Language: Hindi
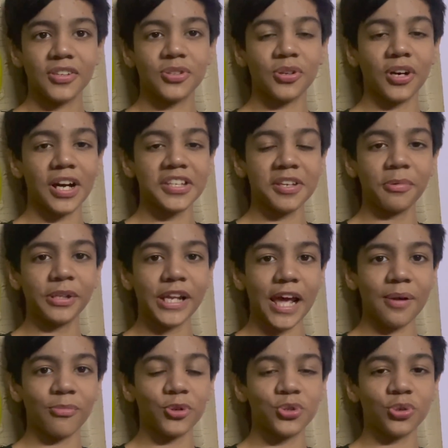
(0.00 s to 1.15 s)
सो so गाइज अभी
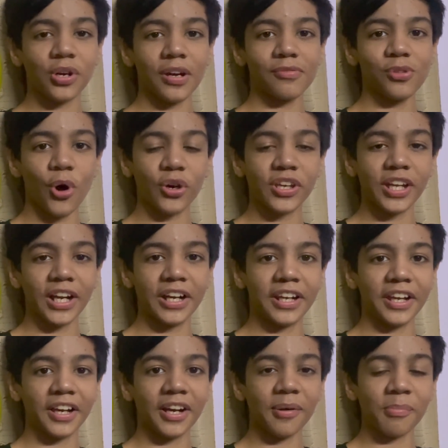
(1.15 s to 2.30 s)
टाइम हो चुका है ब्लॉग की
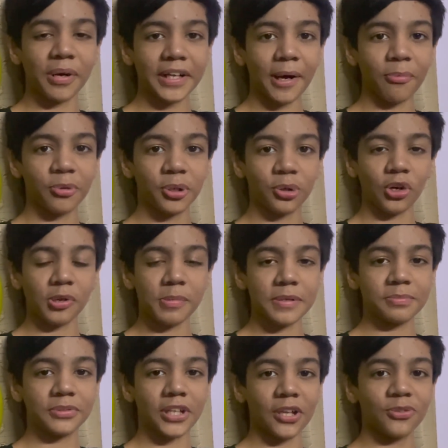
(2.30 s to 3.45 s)
एंडिंग का बट आपको एक और बात
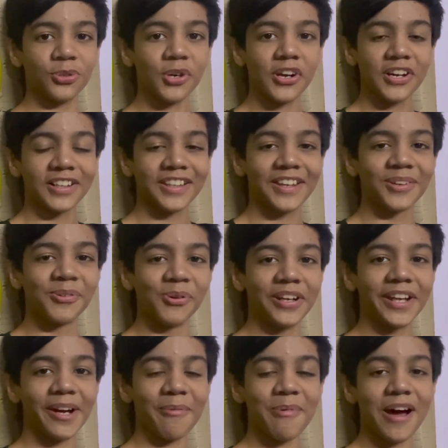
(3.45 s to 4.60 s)
बता दूं कि
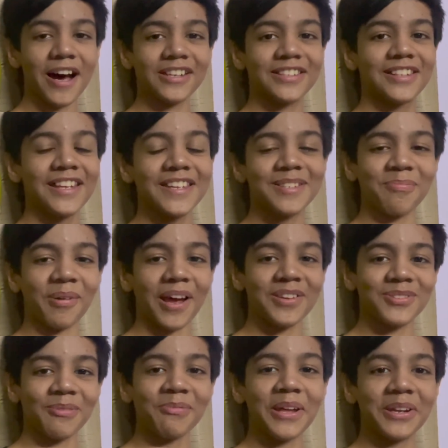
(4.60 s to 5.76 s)
गोल्डी का भी असली सरप्राइज
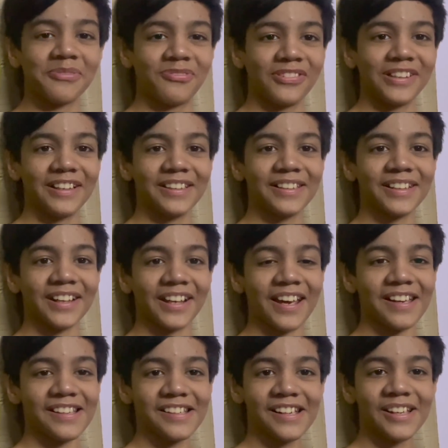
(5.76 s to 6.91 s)
तो हमने रिवील ही नहीं करा
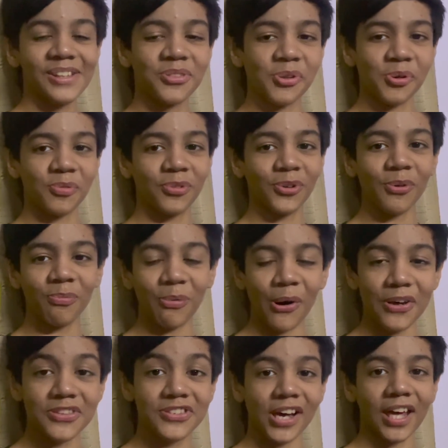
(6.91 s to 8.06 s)
है तो वो
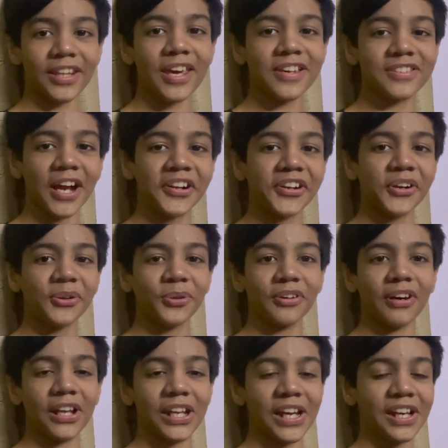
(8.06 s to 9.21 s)
बहुत ज़्यादा एक्साइटेड होने
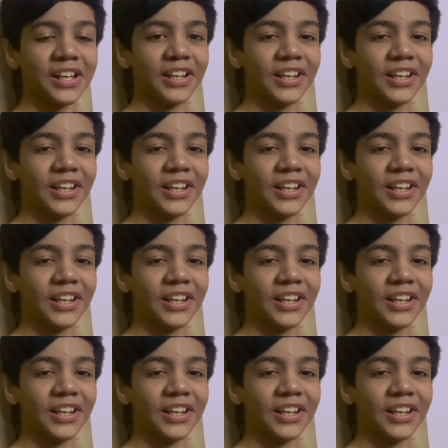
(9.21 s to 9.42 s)
वाला है